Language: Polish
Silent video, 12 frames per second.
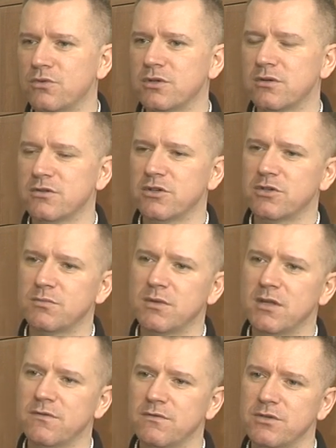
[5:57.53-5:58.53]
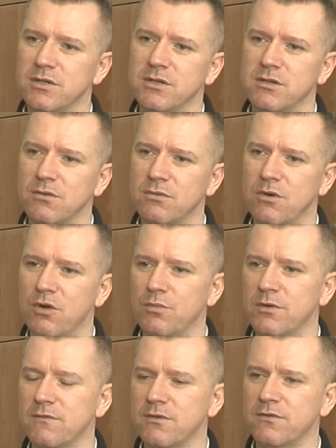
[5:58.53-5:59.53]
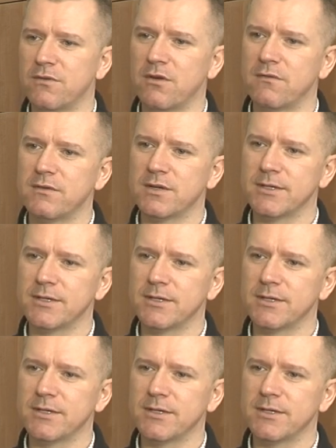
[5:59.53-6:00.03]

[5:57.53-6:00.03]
czy chociażby na tworzenie się chorób nowotworowych.